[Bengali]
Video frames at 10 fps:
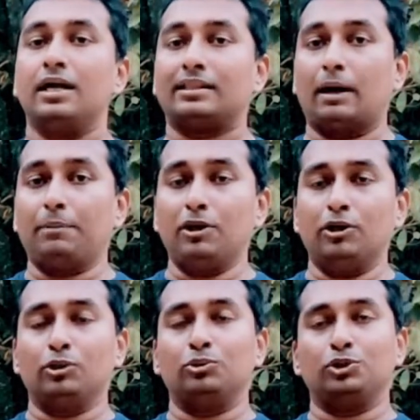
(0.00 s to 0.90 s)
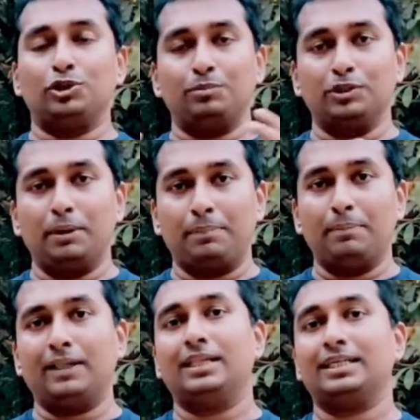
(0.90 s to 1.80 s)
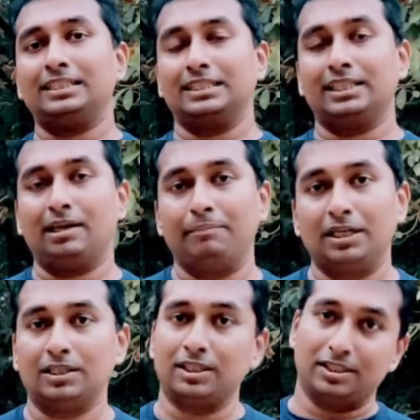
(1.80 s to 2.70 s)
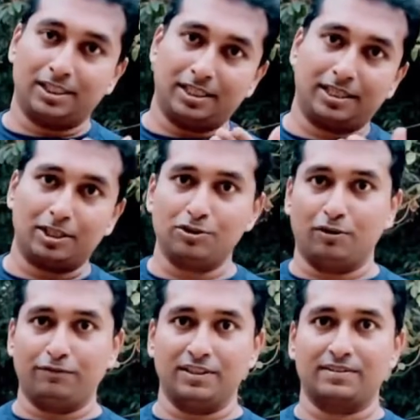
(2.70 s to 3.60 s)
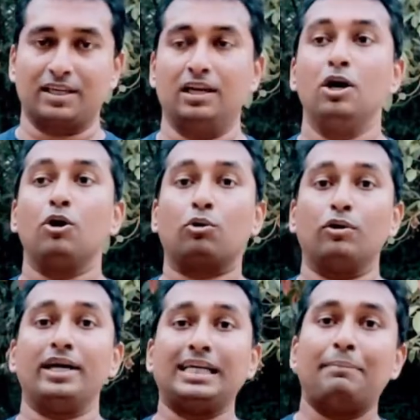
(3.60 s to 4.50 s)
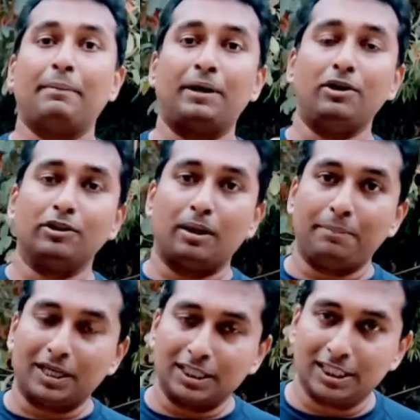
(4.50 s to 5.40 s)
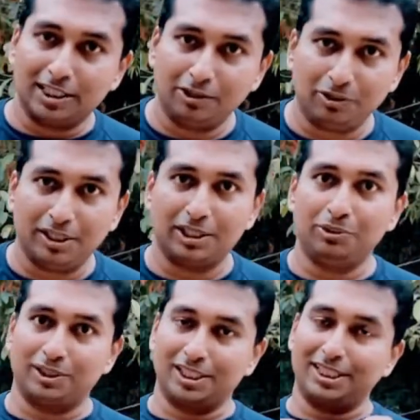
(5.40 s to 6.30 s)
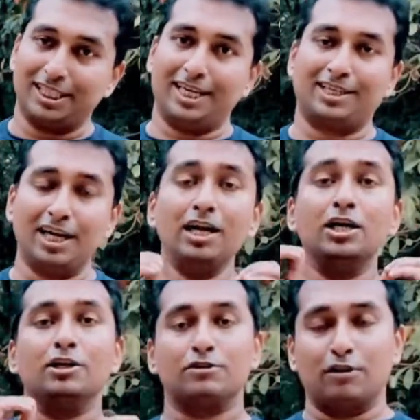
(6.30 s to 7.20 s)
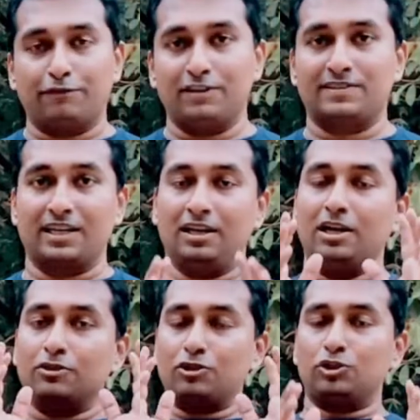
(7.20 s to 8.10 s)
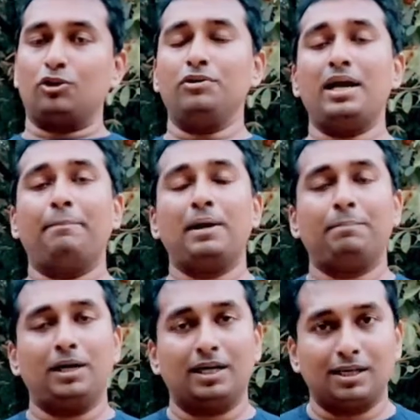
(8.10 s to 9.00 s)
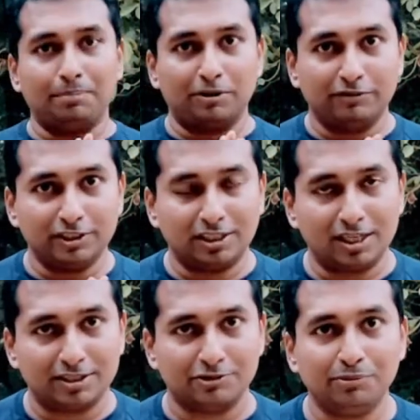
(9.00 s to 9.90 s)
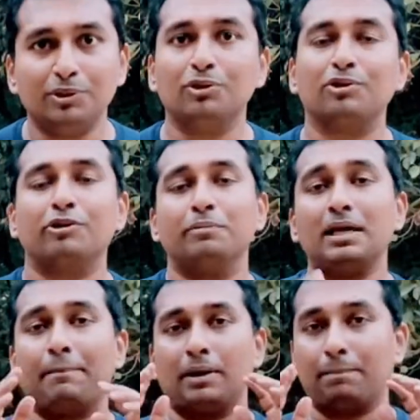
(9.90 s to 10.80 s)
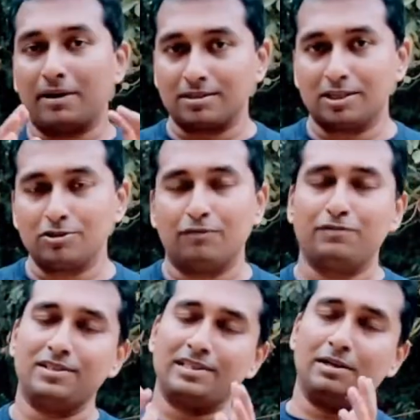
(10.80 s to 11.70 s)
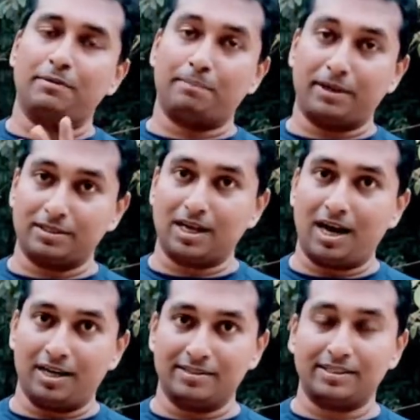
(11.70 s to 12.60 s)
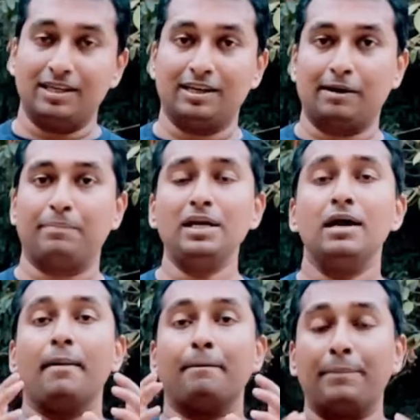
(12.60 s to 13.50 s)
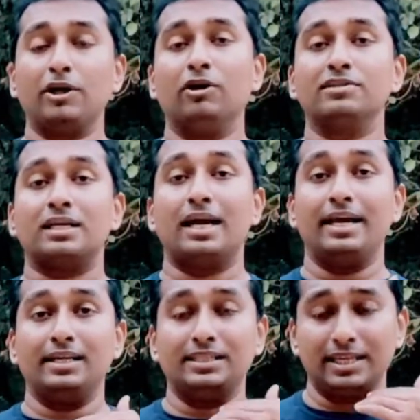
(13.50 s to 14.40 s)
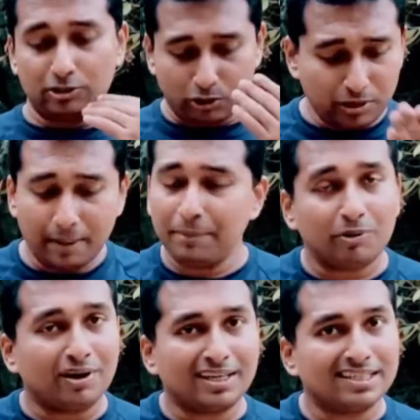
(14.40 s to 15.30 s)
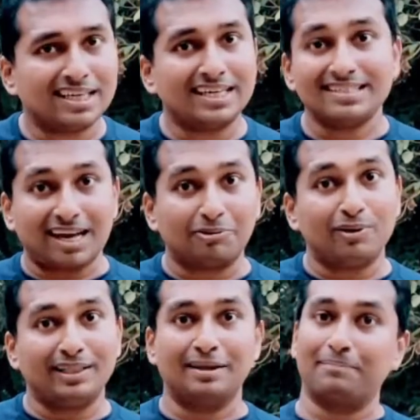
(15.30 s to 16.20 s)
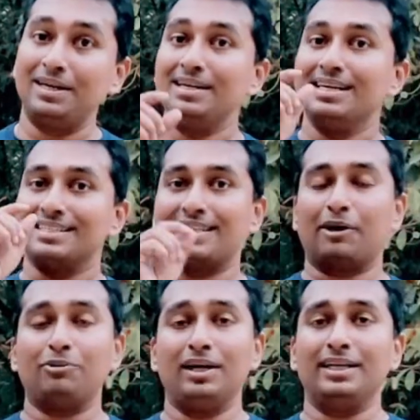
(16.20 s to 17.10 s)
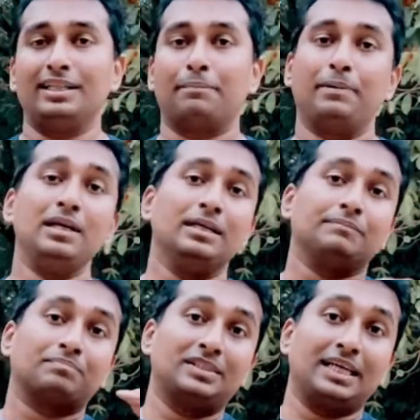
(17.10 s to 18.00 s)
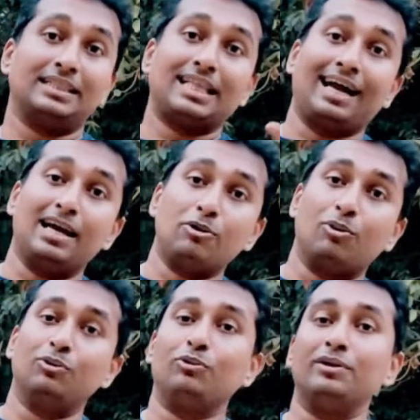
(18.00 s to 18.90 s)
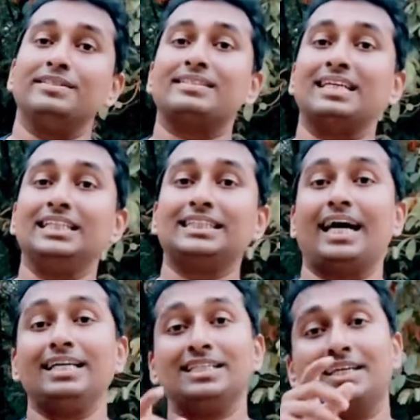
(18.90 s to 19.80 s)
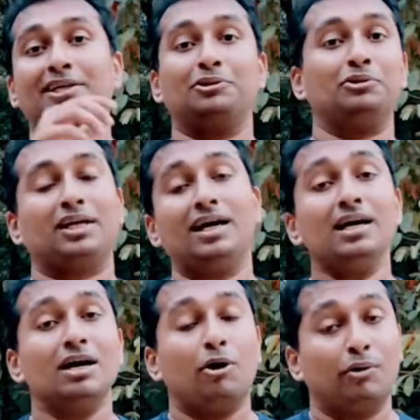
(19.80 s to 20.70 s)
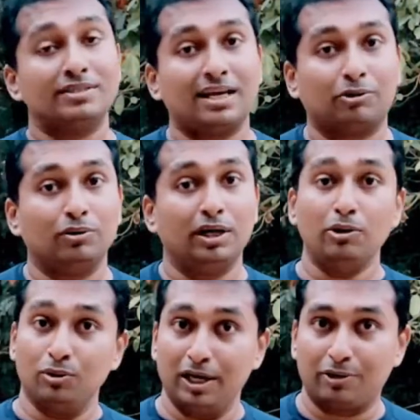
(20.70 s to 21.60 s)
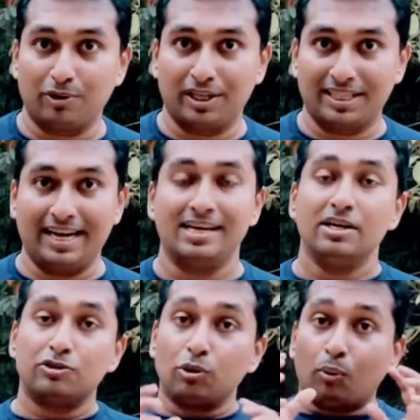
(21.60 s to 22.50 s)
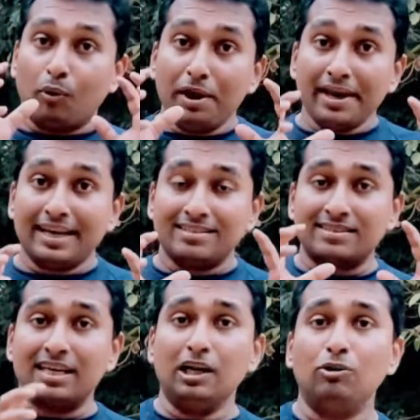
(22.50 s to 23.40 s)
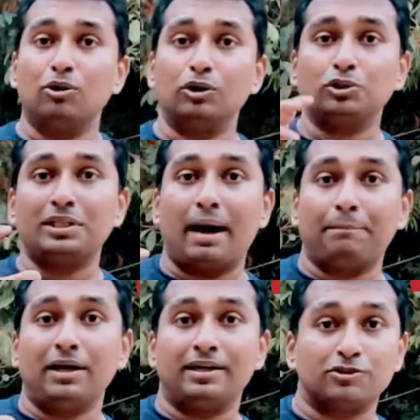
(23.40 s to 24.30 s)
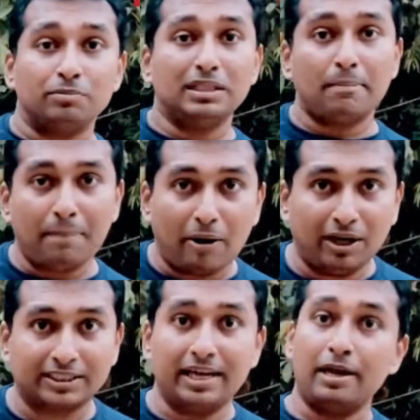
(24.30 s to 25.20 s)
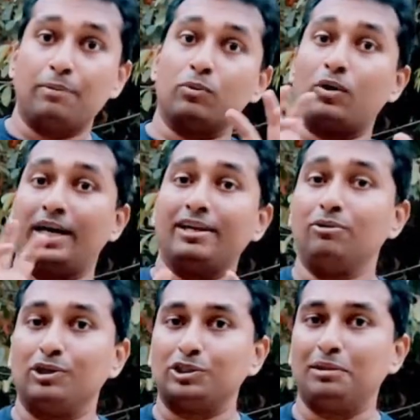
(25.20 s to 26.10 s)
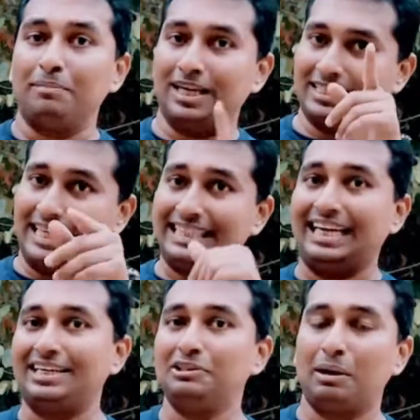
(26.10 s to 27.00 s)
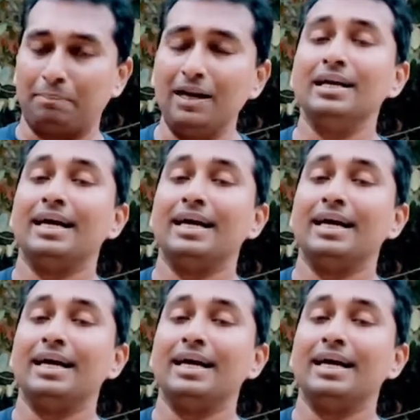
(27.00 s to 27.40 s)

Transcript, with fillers: তারপরে হয়তো দুজনের মধ্যে বিবাদ লেগেছে সেটা মিটাচ্ছেন সেটা একটা সফট স্কিল কোনো একটা ব্যাপারে হয়তো আপনাকে সিদ্ধান্ত নিতে হচ্ছে সেটা একটা সফট স্কিল সো যখনই আপনি আপনার একটা প্রফেশনাল রেজুমি তৈরি করবেন আপনার পাঁচটা সফট স্কিল এবং পাঁচটা হার্ড স্কিল রাখবেন বিকজ এই যে যখনই আপনি কোনো একটা জায়গায় সার্কুলার দেখবেন সার্কুলারে দেখবেন যে তারা কোন কোন স্কিল চায় সেটা কিন্তু তারা ওই সার্কুলারে উল্লেখ করে দেয় সো ওই স্কিলগুলো যদি আপনার রেজুমিতে পাওয়া যায় এবং ওয়ার্ডিংগুলো যদি মিলে যায় তাহলে কিন্তু আপনার